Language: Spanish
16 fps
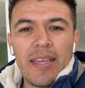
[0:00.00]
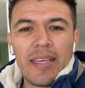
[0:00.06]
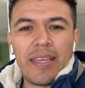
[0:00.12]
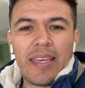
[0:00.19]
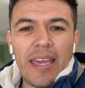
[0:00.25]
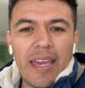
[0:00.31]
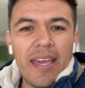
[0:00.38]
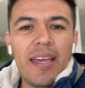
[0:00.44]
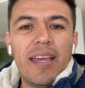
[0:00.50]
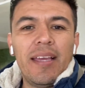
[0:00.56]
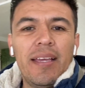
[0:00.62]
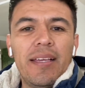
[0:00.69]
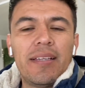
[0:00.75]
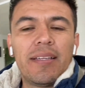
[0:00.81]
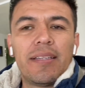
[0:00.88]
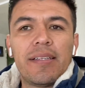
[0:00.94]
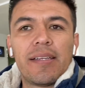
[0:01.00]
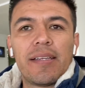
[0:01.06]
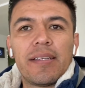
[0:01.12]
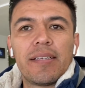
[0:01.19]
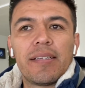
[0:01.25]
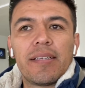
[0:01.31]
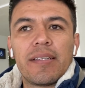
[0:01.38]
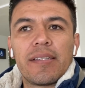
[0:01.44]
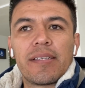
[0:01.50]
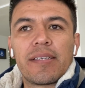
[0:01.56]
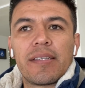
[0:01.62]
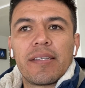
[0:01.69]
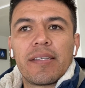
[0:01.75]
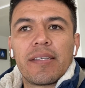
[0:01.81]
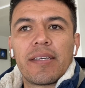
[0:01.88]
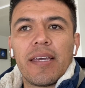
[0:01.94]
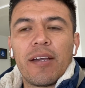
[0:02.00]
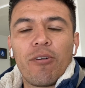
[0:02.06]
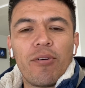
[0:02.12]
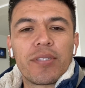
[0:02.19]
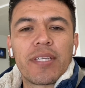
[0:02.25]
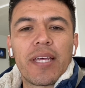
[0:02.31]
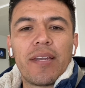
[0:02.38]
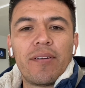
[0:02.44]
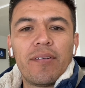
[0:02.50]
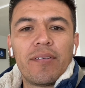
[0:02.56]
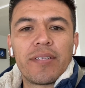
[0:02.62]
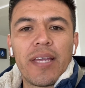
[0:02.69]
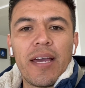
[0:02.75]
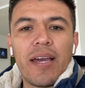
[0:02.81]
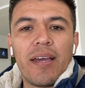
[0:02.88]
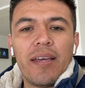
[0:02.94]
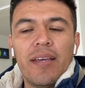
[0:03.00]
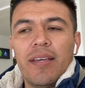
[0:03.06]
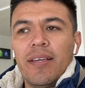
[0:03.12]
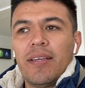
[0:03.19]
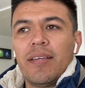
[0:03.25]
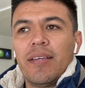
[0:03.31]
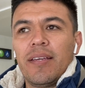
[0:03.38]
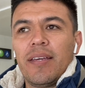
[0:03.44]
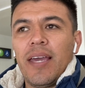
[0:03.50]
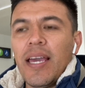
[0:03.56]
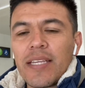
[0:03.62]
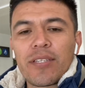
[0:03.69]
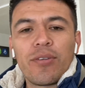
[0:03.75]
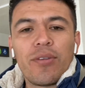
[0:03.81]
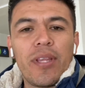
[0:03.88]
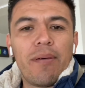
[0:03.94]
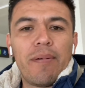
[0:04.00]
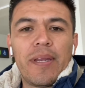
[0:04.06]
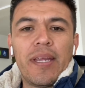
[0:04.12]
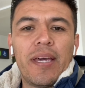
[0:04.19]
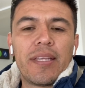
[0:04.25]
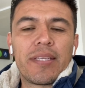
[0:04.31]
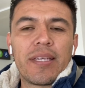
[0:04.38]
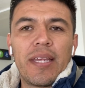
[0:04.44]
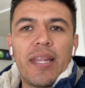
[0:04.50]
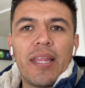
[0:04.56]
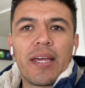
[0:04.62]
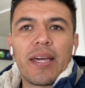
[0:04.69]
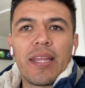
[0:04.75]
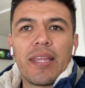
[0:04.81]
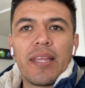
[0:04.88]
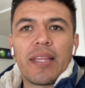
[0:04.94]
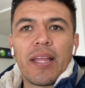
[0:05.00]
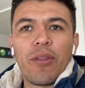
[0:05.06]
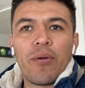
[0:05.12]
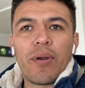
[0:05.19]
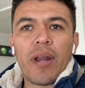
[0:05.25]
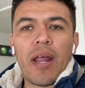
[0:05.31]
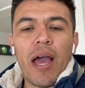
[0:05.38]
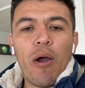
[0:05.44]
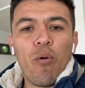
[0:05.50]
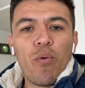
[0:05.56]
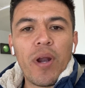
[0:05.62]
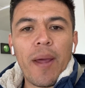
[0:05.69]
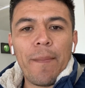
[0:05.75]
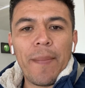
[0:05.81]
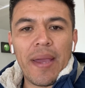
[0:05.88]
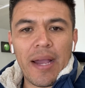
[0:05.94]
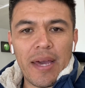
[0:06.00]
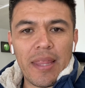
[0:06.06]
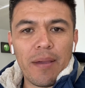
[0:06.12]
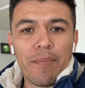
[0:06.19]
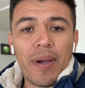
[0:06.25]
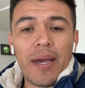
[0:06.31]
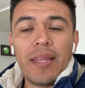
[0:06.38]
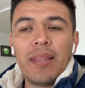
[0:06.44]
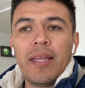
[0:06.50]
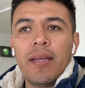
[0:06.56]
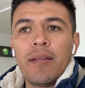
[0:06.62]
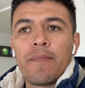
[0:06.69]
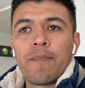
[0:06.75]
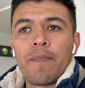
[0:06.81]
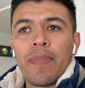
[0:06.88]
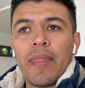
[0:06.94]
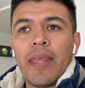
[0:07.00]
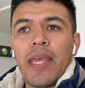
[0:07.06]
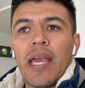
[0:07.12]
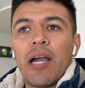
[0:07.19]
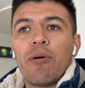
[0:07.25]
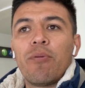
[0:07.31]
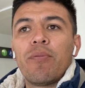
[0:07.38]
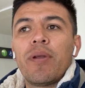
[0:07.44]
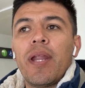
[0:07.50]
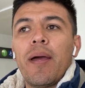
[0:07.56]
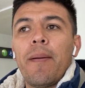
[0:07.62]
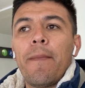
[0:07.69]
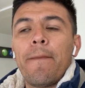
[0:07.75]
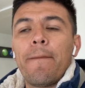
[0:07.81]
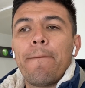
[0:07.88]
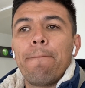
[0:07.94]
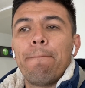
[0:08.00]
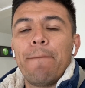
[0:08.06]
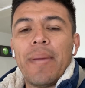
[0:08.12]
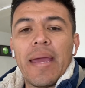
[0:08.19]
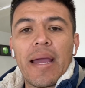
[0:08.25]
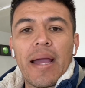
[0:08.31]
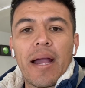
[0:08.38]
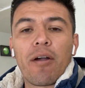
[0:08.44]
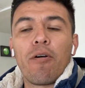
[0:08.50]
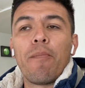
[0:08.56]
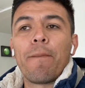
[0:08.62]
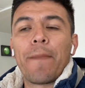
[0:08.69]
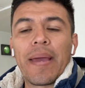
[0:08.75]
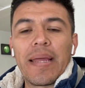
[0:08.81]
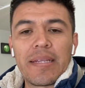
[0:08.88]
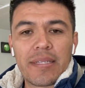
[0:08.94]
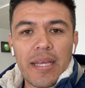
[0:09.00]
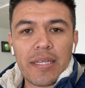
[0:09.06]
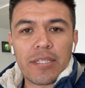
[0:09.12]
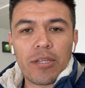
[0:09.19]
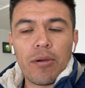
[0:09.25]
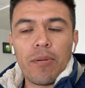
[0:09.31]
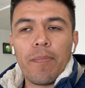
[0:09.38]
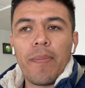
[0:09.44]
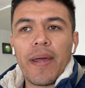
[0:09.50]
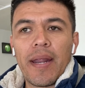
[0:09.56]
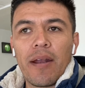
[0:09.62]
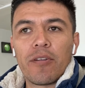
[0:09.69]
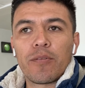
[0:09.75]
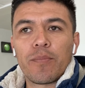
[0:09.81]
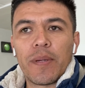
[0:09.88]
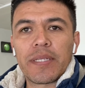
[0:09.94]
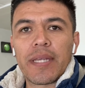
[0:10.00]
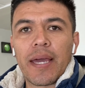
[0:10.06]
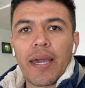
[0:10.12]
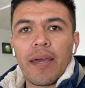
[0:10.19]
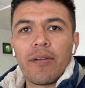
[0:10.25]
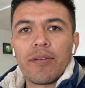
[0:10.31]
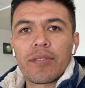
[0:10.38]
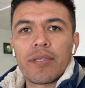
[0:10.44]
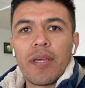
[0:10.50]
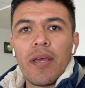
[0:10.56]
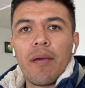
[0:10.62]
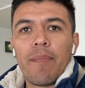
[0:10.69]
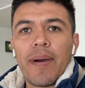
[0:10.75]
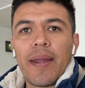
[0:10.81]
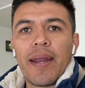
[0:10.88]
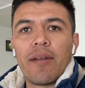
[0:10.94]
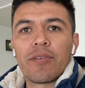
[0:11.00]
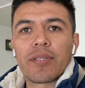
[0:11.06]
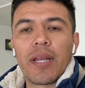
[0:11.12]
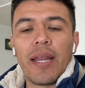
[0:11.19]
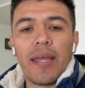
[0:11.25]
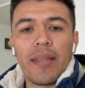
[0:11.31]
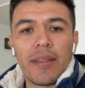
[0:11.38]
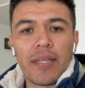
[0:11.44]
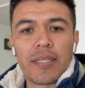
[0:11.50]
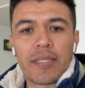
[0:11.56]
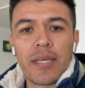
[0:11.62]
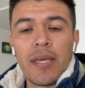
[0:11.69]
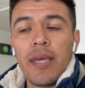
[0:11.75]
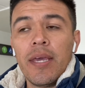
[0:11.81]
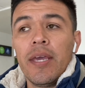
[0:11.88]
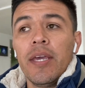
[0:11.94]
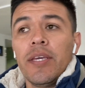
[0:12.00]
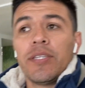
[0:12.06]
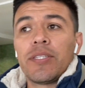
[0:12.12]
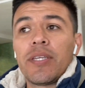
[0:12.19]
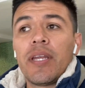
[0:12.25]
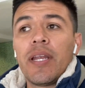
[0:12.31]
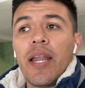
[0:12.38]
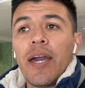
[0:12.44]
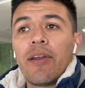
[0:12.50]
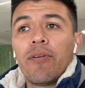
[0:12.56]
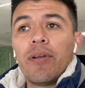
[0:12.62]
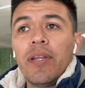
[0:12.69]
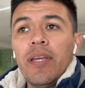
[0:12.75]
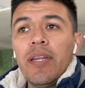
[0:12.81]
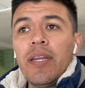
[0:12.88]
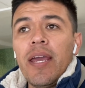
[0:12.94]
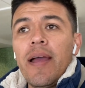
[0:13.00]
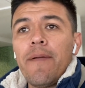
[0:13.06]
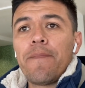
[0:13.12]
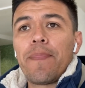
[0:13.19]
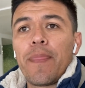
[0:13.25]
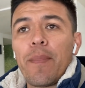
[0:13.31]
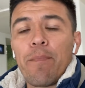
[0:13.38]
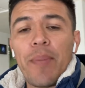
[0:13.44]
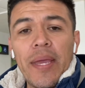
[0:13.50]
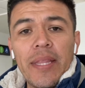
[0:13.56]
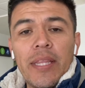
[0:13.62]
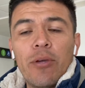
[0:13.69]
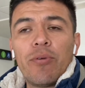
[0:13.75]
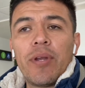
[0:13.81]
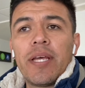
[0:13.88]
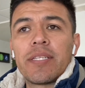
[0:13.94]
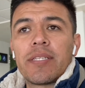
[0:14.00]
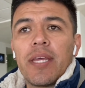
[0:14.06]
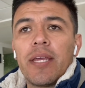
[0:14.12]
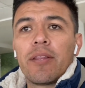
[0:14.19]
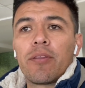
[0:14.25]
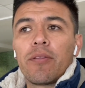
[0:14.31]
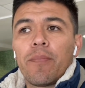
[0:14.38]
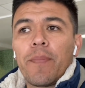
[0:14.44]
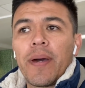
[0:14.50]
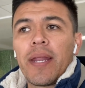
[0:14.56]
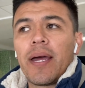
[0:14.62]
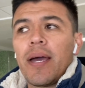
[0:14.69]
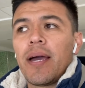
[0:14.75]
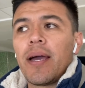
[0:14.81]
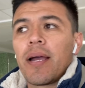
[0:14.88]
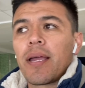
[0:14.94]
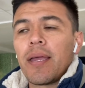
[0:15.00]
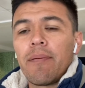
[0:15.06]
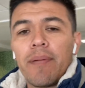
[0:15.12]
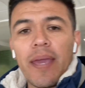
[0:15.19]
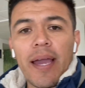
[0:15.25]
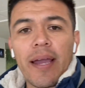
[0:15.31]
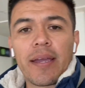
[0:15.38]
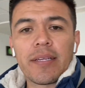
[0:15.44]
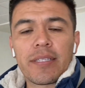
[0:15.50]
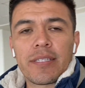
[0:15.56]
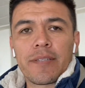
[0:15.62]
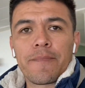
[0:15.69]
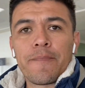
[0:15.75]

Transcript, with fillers: ¿Qué, qué cosa, no? O sea, eso debería ser acreditador a una mega demanda y a una mega compensación para los pasajeros, para los clientes. Si la aerolínea vende un asiento para que viajes